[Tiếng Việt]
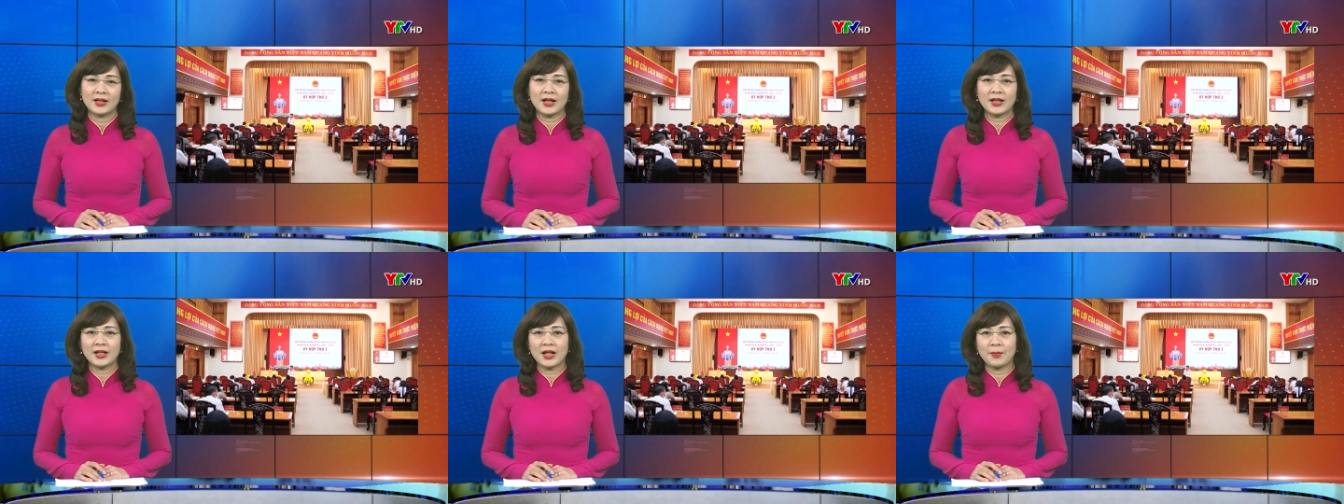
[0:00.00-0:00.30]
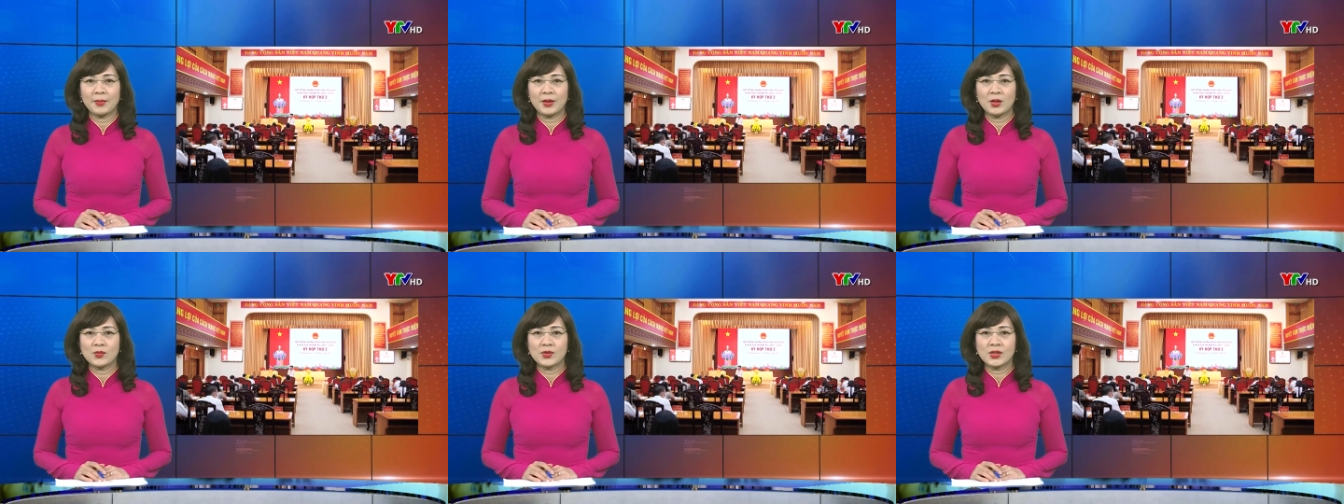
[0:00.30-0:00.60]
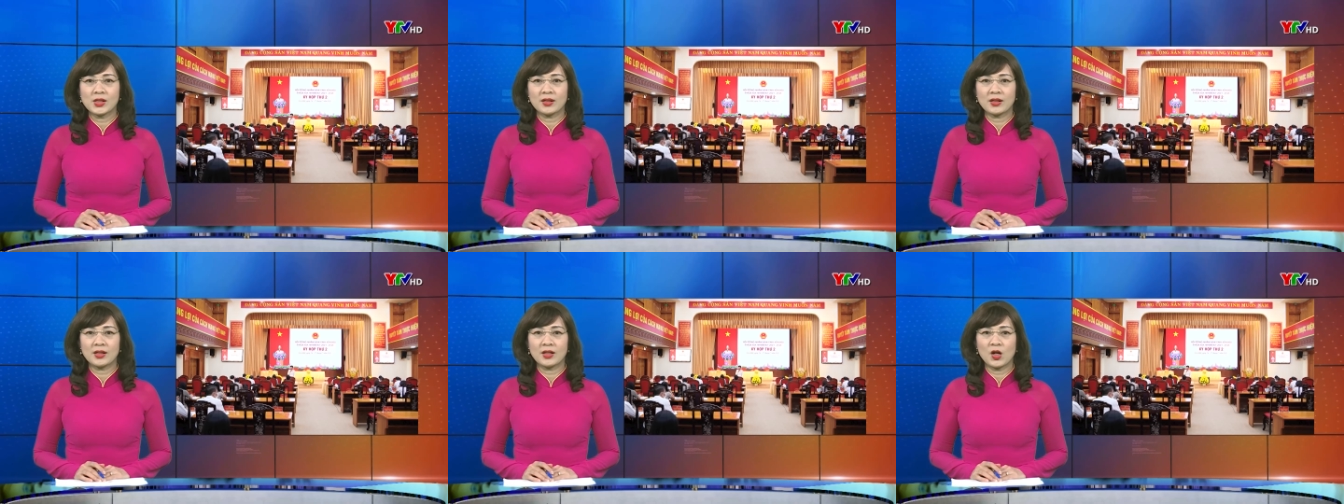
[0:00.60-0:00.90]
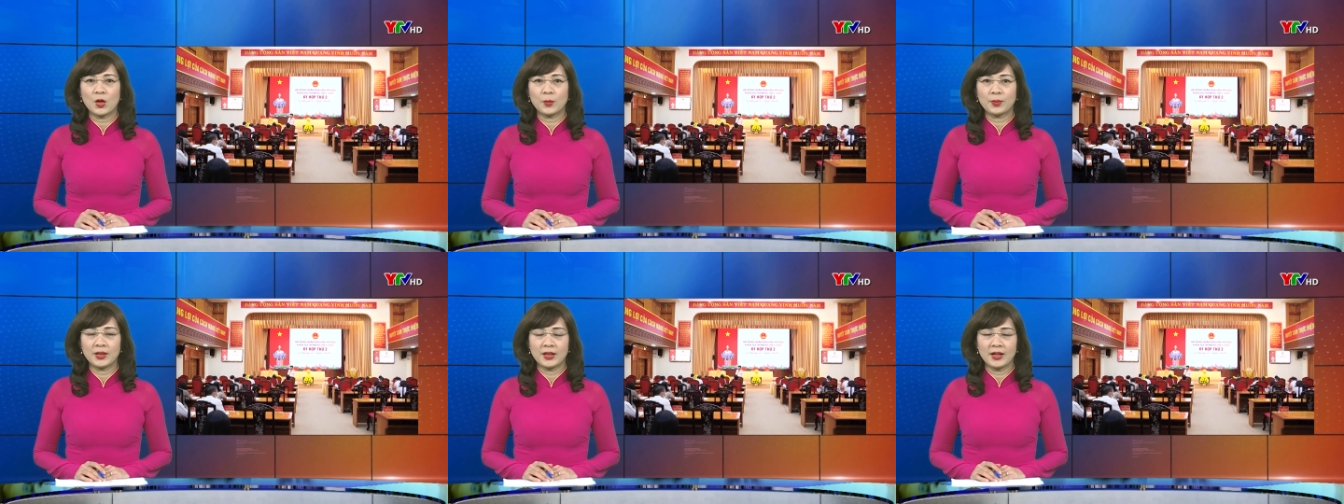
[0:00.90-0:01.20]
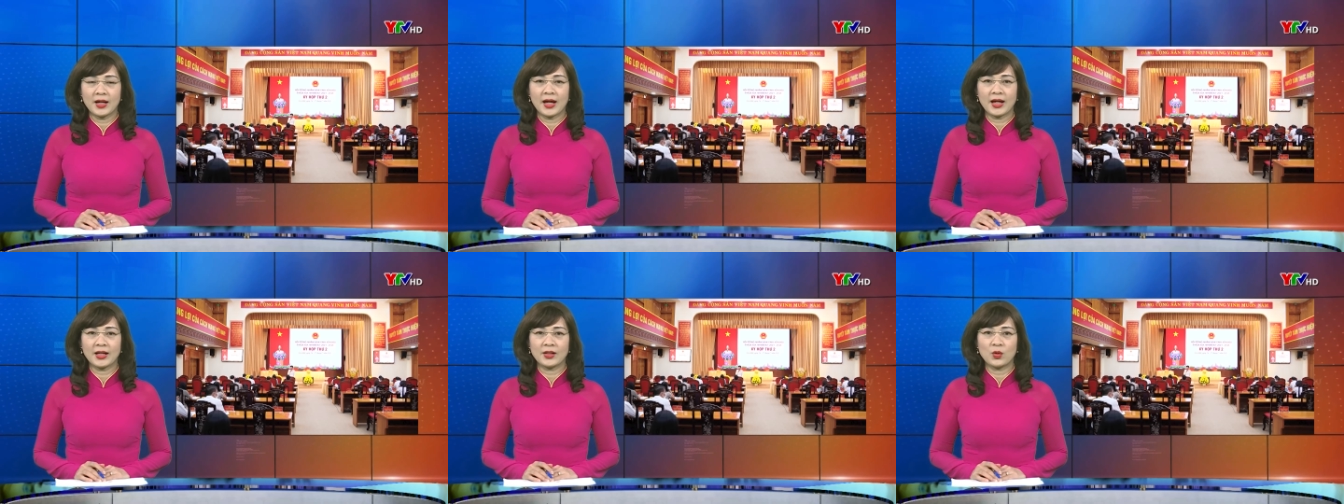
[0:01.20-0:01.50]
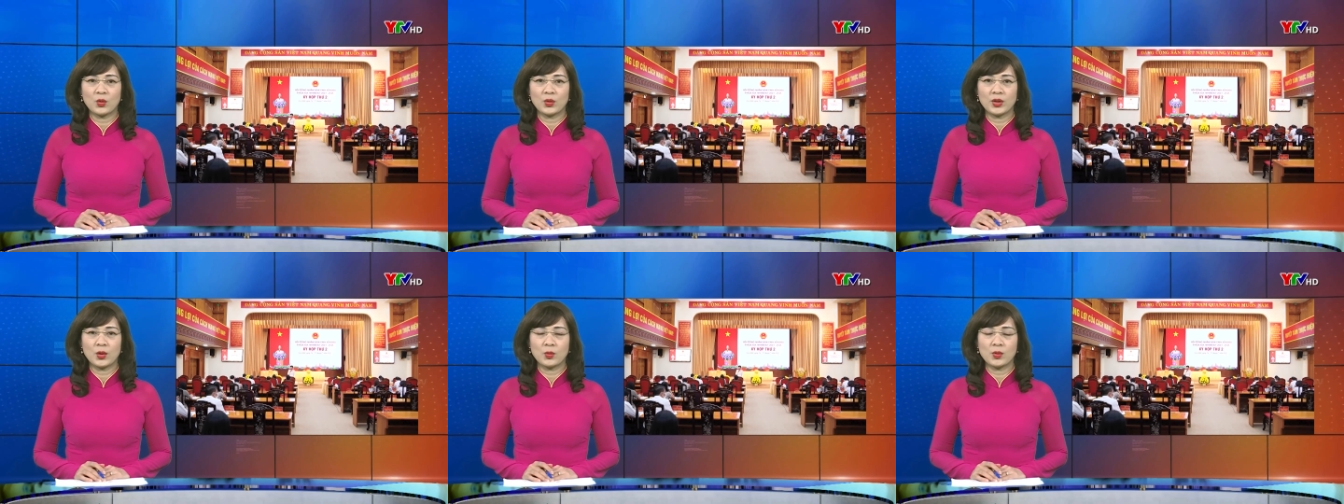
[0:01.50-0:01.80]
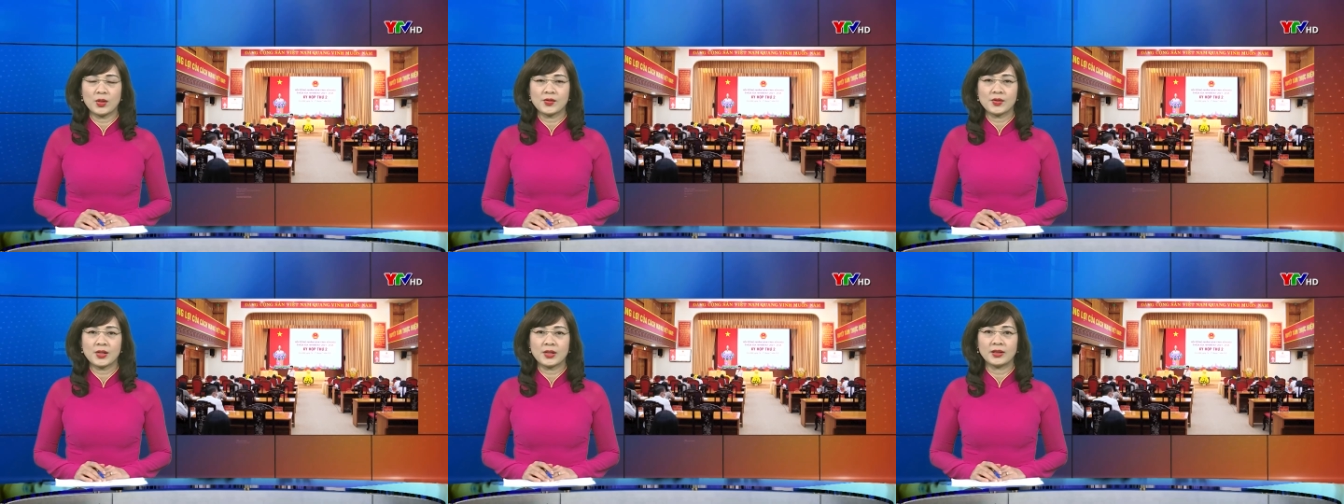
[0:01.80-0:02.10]
các đại biểu dự kỳ họp thứ hai Hội
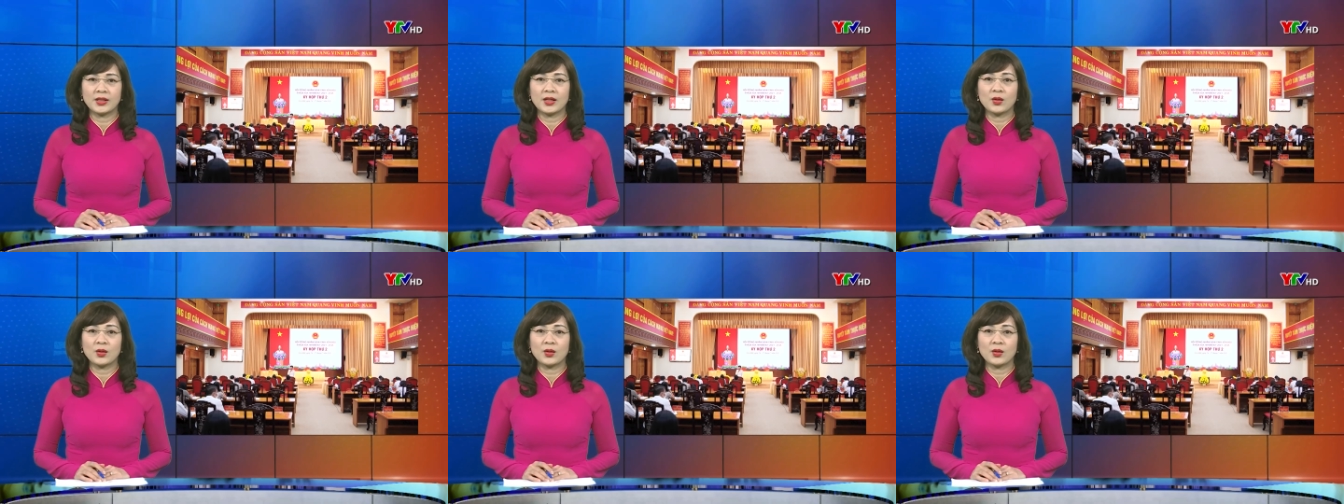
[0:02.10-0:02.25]
đồng Nhân dân